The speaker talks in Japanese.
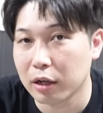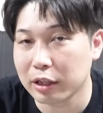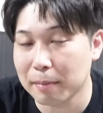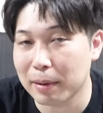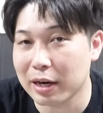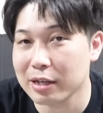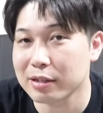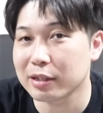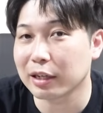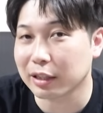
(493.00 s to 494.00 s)
で
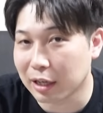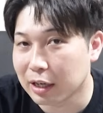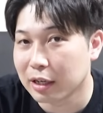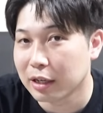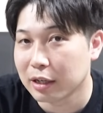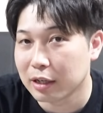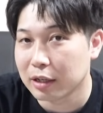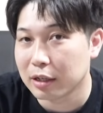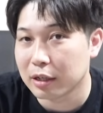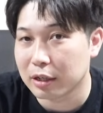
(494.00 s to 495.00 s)
バランス型。
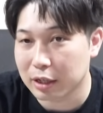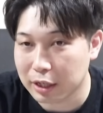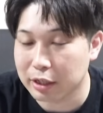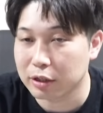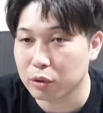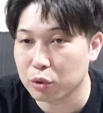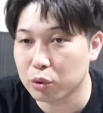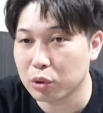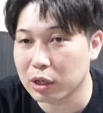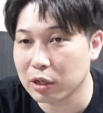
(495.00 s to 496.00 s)
はい。と
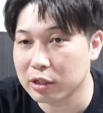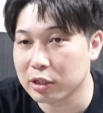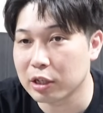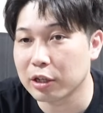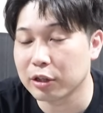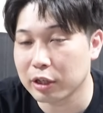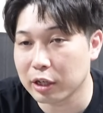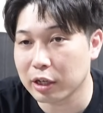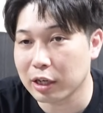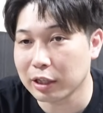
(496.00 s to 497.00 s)
いう感じなん
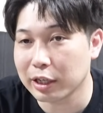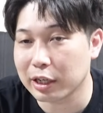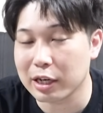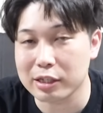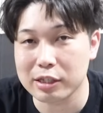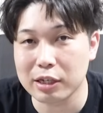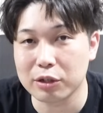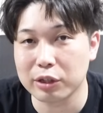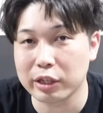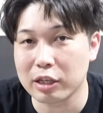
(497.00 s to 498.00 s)
で、かなり活
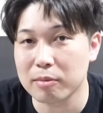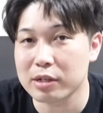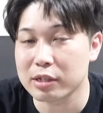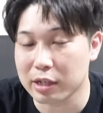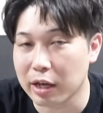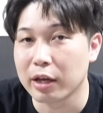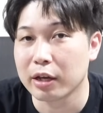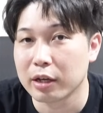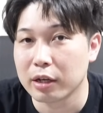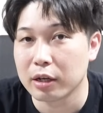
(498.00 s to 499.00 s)
躍できますね。
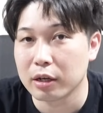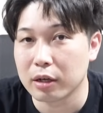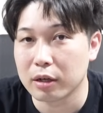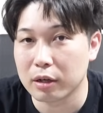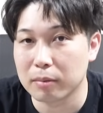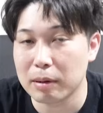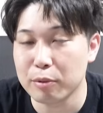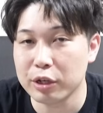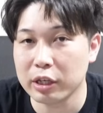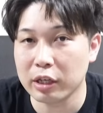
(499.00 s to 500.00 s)
うん。
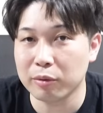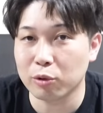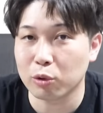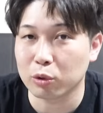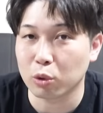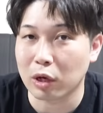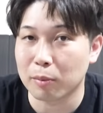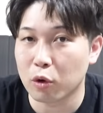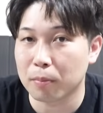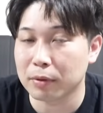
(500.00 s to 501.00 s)
バブリーギフトとか
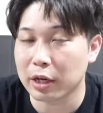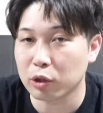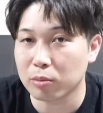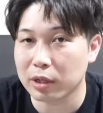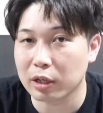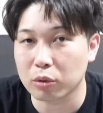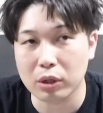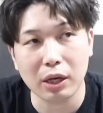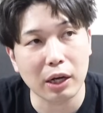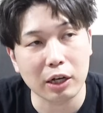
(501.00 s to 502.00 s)
も、ナイトメアと
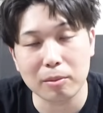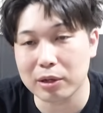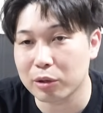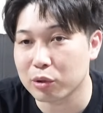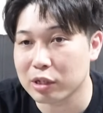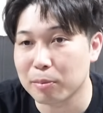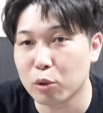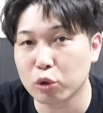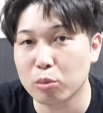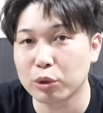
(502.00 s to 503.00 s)
か赤マラクの
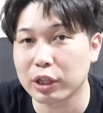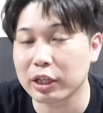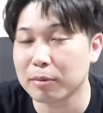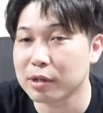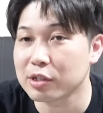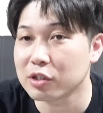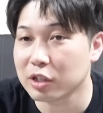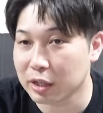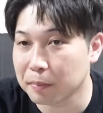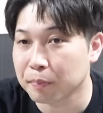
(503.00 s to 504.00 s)
サポートもできますし、うん、